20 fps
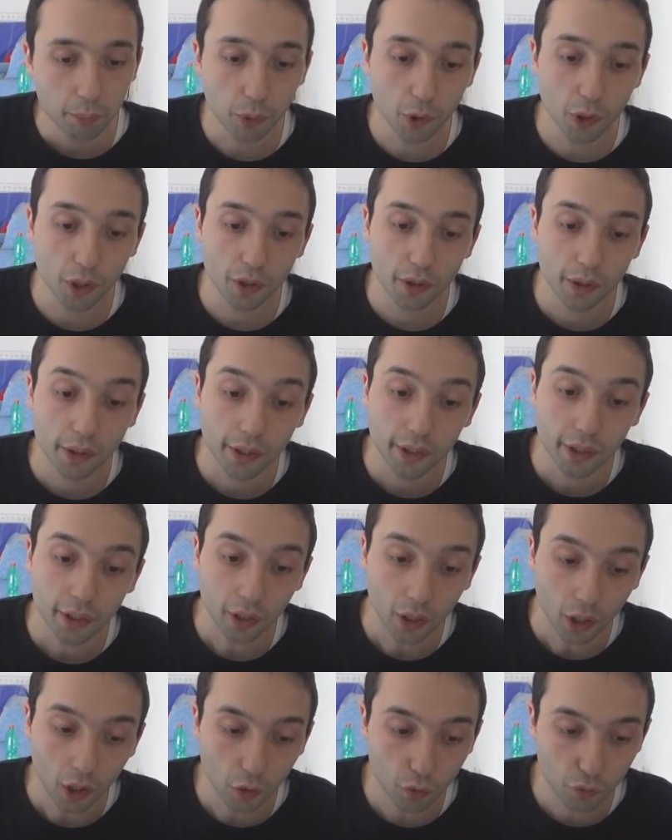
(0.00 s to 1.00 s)

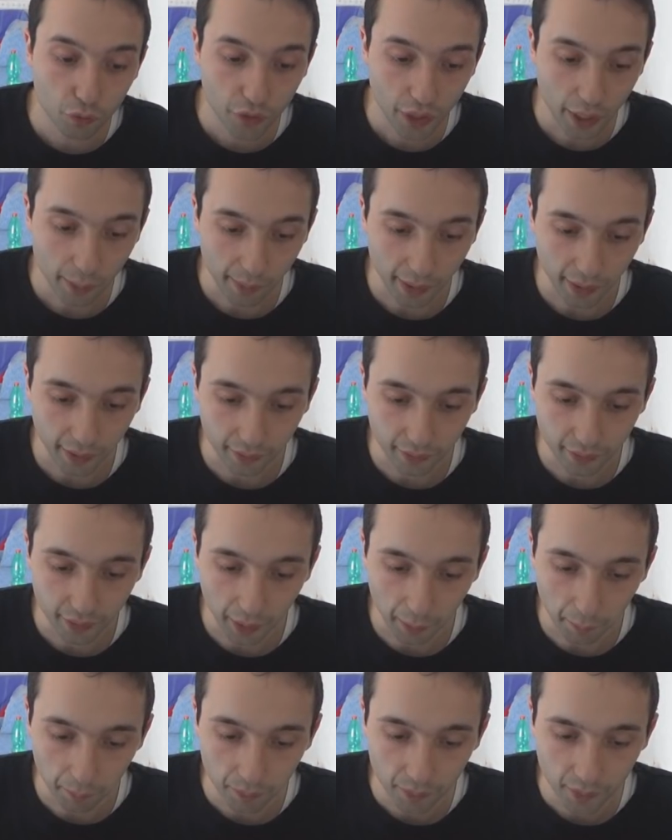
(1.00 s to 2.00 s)
Poi
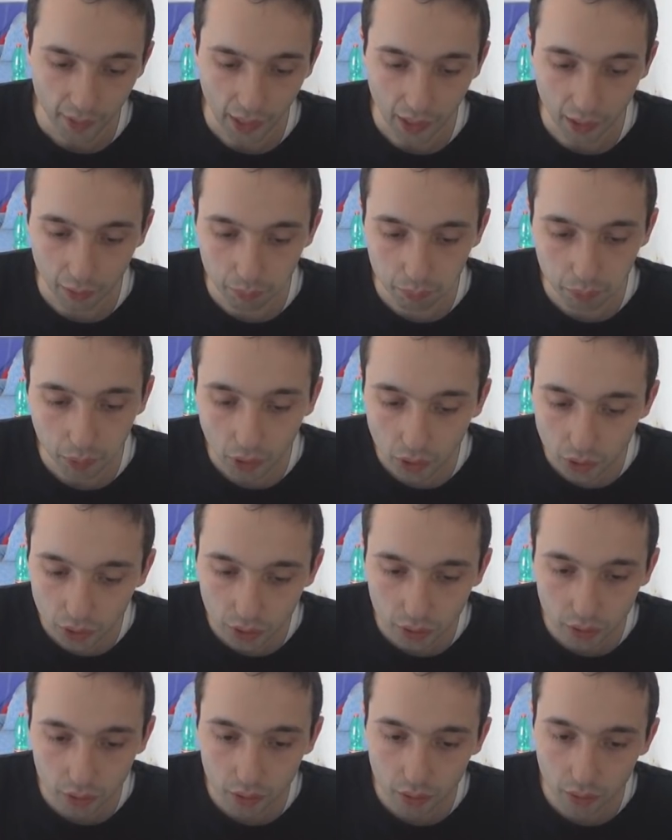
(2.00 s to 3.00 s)
ovviamente al
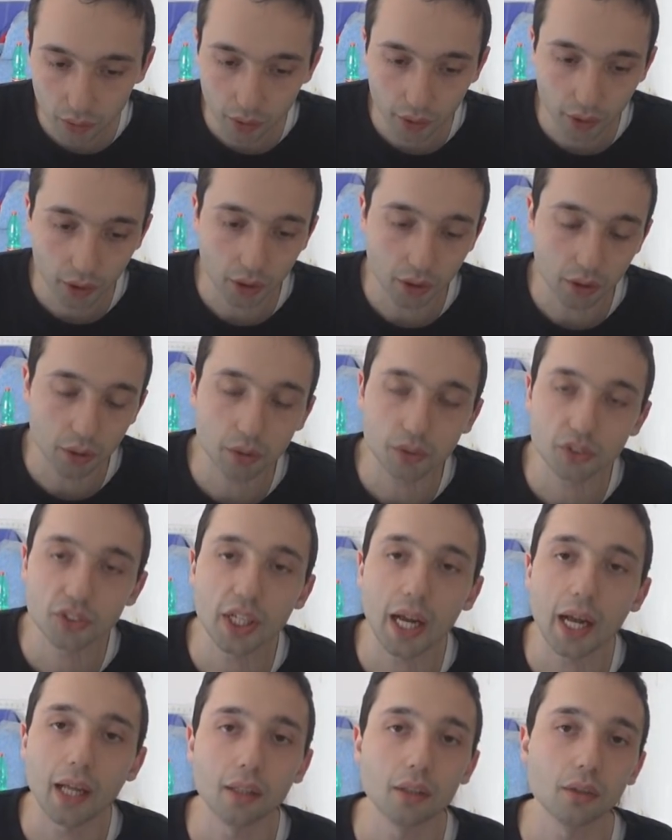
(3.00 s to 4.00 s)
posto di Dos
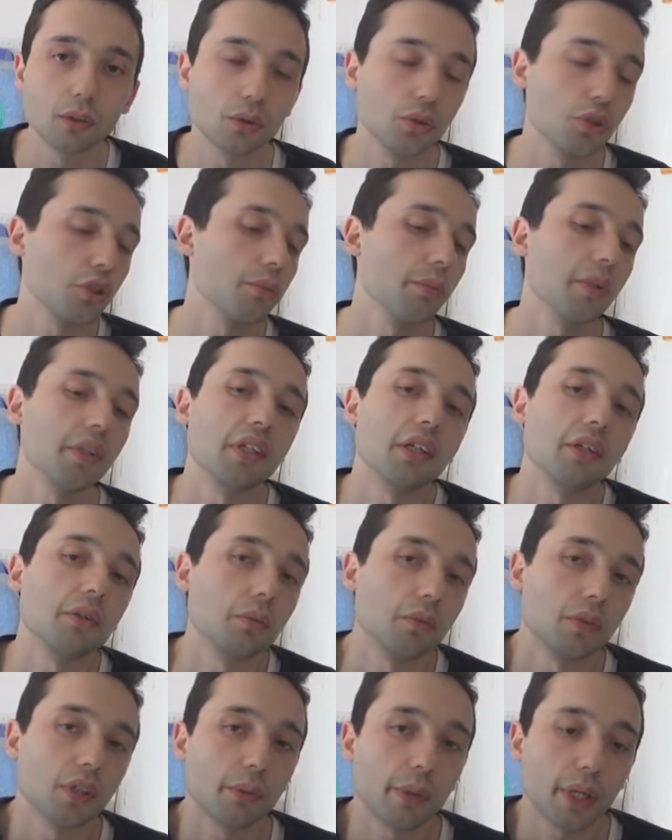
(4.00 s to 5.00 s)
Santos ci
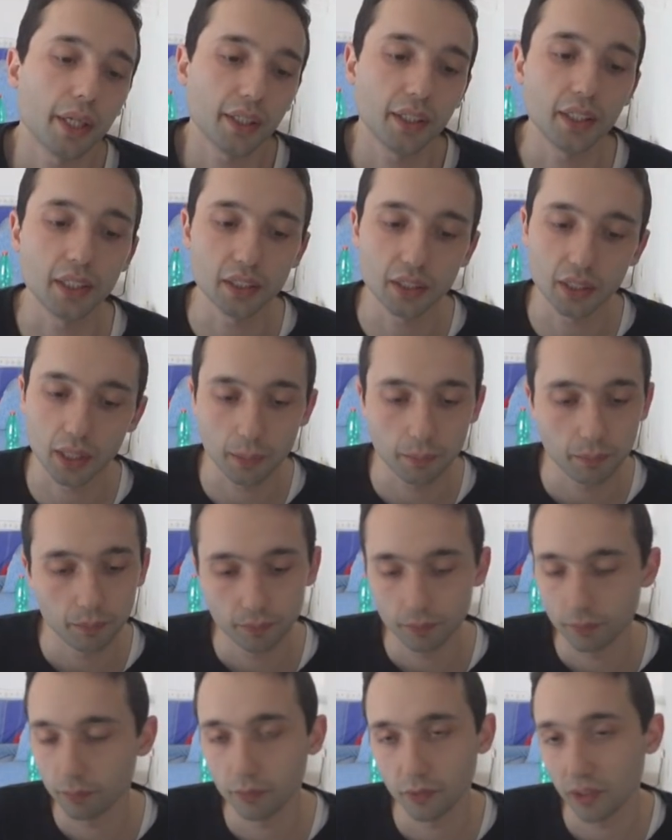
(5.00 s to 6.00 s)
mettete un trequartista
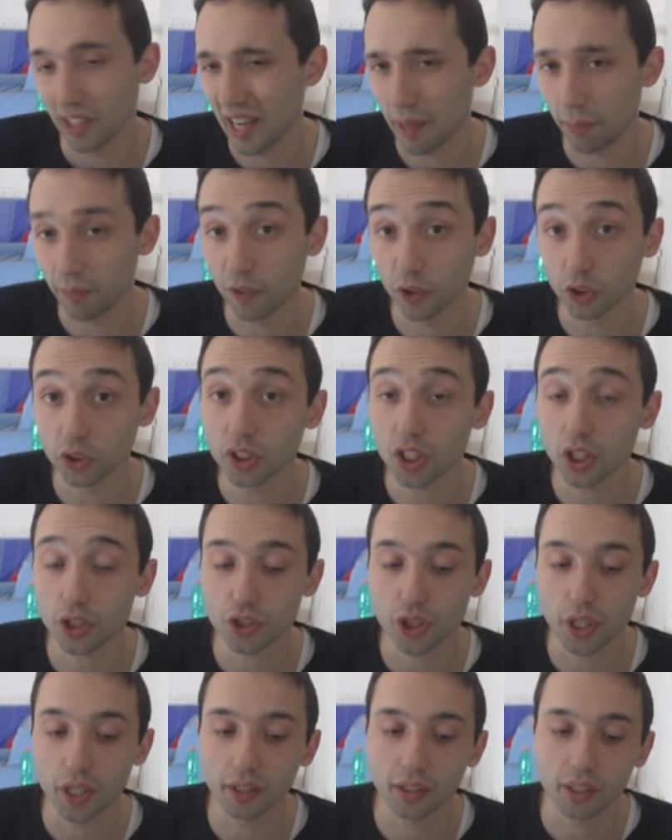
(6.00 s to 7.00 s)
a vostra
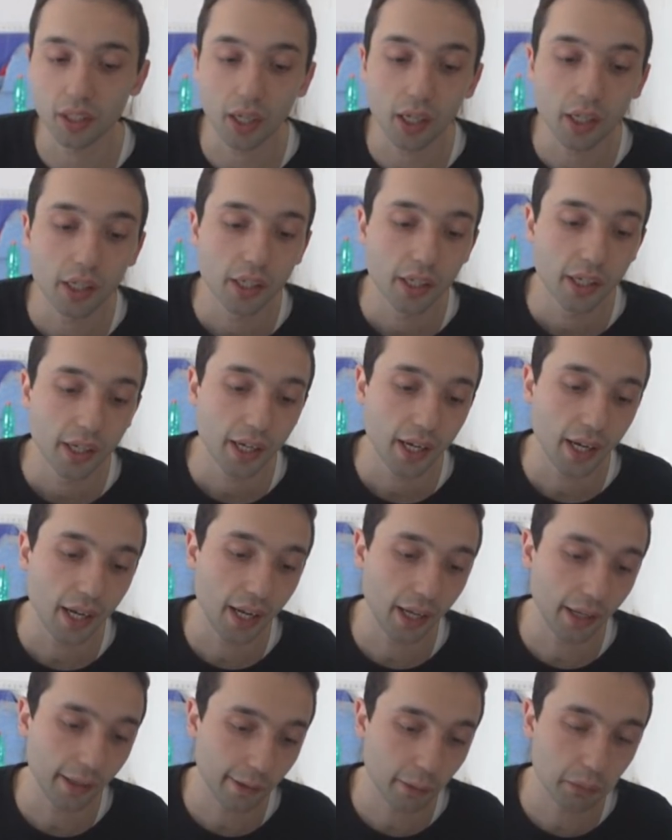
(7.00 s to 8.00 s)
scelta
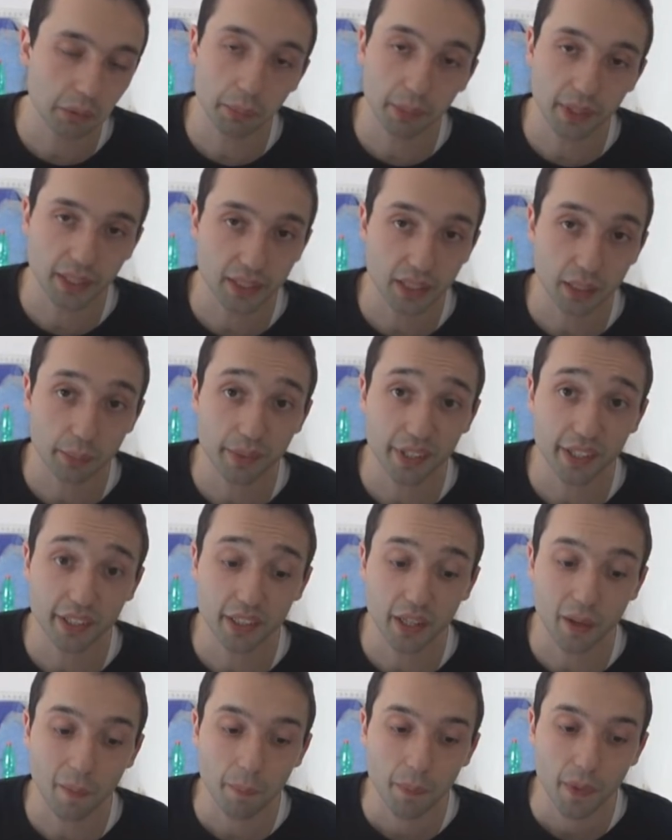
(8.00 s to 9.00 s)
e come ben
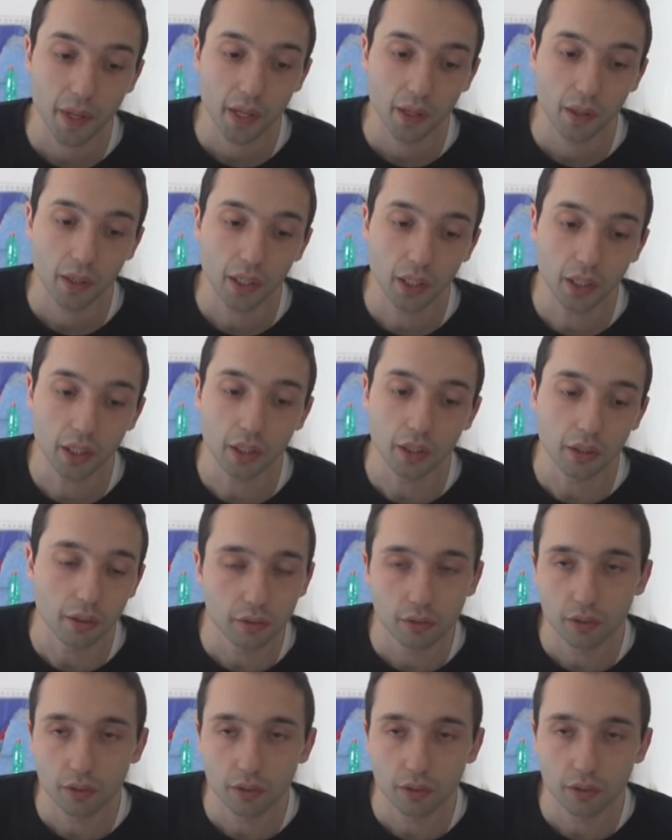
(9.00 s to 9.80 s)
saprete i,